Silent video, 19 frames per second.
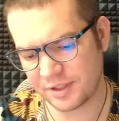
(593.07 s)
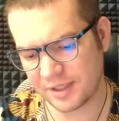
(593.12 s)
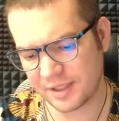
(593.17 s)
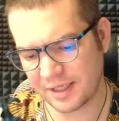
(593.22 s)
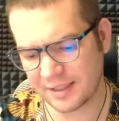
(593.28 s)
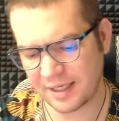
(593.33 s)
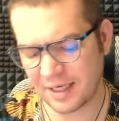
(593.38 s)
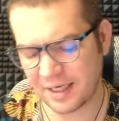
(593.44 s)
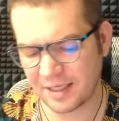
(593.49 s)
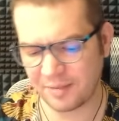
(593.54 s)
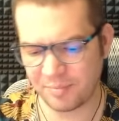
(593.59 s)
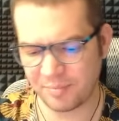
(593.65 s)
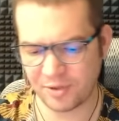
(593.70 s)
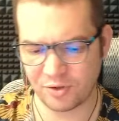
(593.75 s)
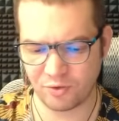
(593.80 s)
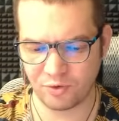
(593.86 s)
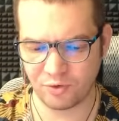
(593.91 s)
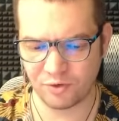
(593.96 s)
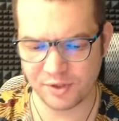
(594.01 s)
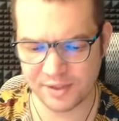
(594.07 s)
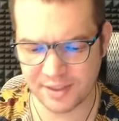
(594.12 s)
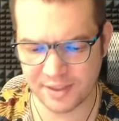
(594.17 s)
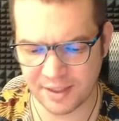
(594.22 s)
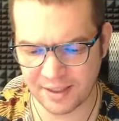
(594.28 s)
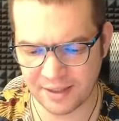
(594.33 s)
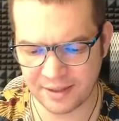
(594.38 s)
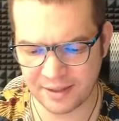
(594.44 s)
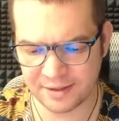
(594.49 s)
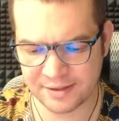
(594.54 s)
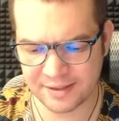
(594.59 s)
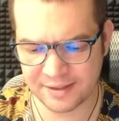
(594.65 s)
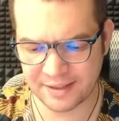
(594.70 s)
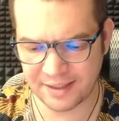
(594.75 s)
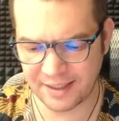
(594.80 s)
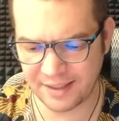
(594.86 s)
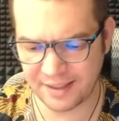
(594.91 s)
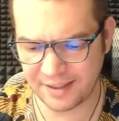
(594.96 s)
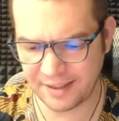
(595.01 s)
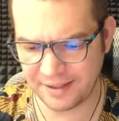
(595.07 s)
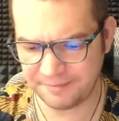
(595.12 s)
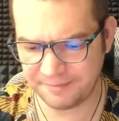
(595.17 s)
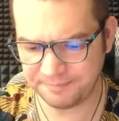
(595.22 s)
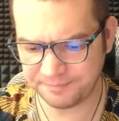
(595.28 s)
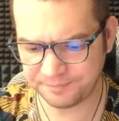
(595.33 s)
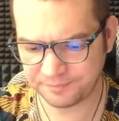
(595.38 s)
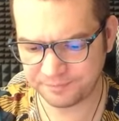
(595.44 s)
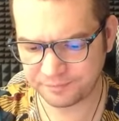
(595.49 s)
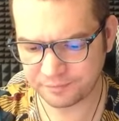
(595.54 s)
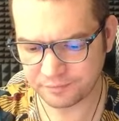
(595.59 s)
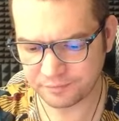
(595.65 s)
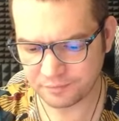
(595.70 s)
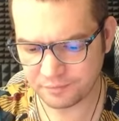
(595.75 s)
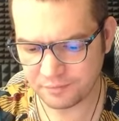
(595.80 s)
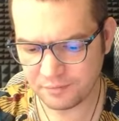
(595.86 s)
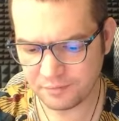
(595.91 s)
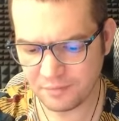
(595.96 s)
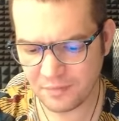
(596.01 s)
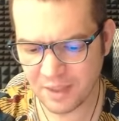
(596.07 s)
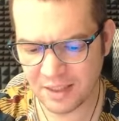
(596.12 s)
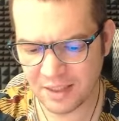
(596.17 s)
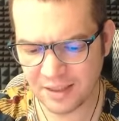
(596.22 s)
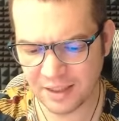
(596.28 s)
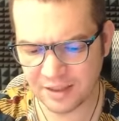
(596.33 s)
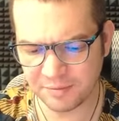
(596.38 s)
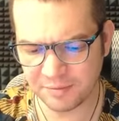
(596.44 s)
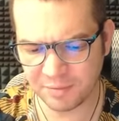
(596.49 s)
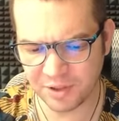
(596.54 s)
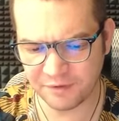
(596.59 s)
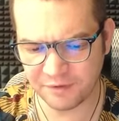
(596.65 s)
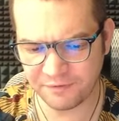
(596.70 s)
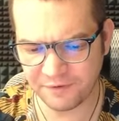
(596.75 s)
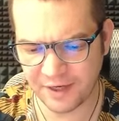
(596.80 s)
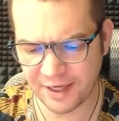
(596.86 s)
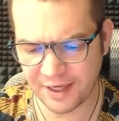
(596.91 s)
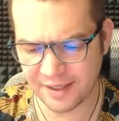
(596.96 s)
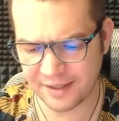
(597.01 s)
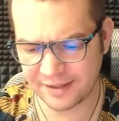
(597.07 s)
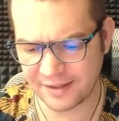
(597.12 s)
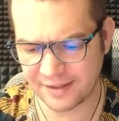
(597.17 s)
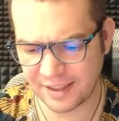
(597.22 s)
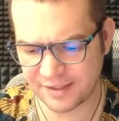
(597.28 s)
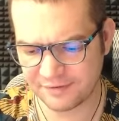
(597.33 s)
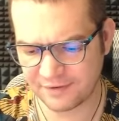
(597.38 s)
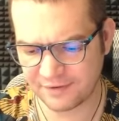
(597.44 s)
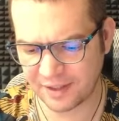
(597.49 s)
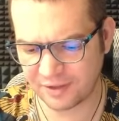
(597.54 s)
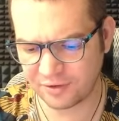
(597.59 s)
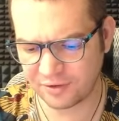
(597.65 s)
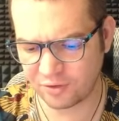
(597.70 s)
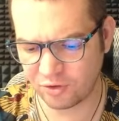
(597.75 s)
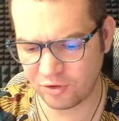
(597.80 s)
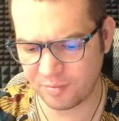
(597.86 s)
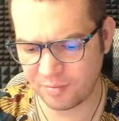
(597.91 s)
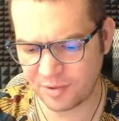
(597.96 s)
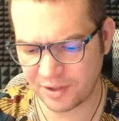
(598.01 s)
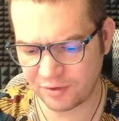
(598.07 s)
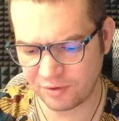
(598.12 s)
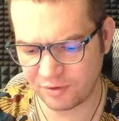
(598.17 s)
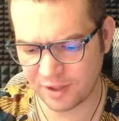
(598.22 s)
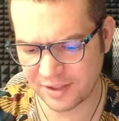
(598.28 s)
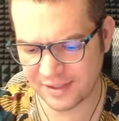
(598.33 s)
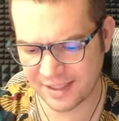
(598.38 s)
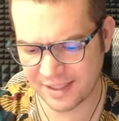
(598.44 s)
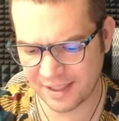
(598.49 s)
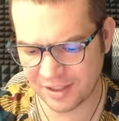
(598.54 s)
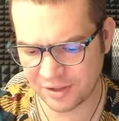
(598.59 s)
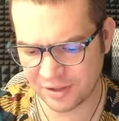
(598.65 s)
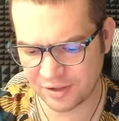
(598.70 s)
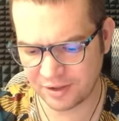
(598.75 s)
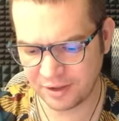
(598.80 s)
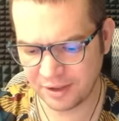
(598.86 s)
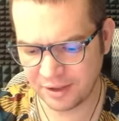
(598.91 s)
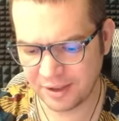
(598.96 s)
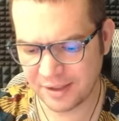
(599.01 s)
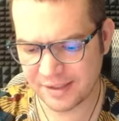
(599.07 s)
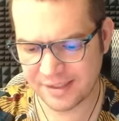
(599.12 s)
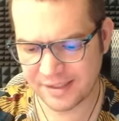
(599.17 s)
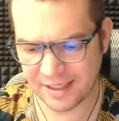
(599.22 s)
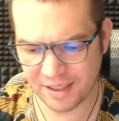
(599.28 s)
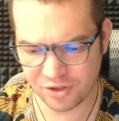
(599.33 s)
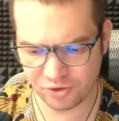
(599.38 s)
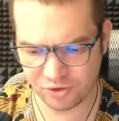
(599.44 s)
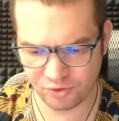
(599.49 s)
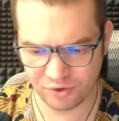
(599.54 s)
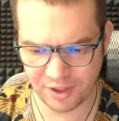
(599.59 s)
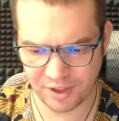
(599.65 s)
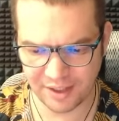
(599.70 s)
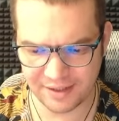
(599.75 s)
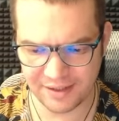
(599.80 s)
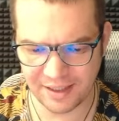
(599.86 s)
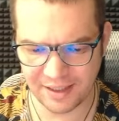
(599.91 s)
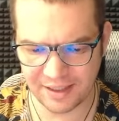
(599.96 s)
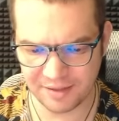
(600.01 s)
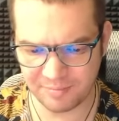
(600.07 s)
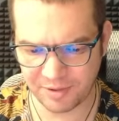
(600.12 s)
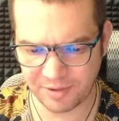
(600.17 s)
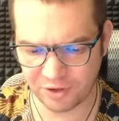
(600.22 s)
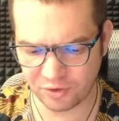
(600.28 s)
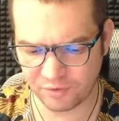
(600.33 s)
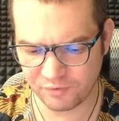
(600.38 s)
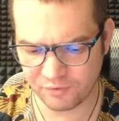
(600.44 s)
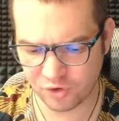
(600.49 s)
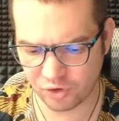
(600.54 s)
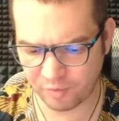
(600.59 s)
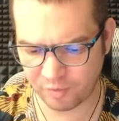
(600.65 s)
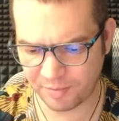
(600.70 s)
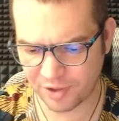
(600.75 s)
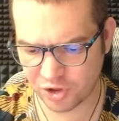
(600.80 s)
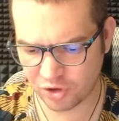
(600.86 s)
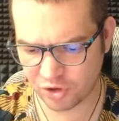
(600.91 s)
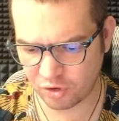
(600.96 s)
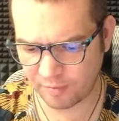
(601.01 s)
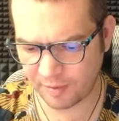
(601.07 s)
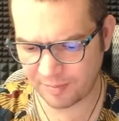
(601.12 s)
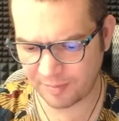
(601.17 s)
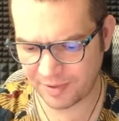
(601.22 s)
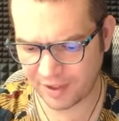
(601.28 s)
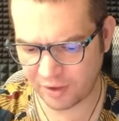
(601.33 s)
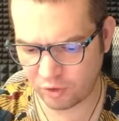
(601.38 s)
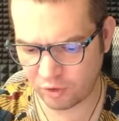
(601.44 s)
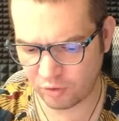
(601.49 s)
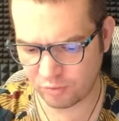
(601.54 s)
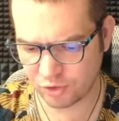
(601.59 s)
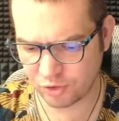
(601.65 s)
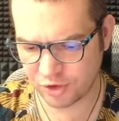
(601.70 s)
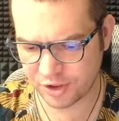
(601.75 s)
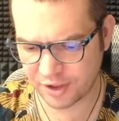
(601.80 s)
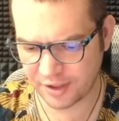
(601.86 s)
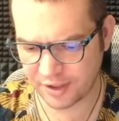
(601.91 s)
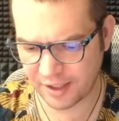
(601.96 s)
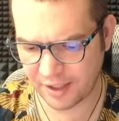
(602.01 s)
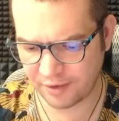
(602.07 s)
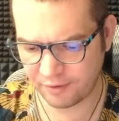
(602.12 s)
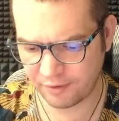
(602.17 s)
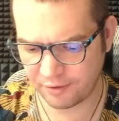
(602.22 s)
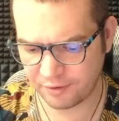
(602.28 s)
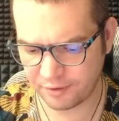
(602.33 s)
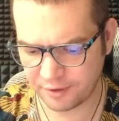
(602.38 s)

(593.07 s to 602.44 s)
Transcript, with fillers: атаки по другой стр... стороне. Надо было фаер отдать в надгробие, но я сра... сразу не отдал, и потом все пошло по плохому сценарию.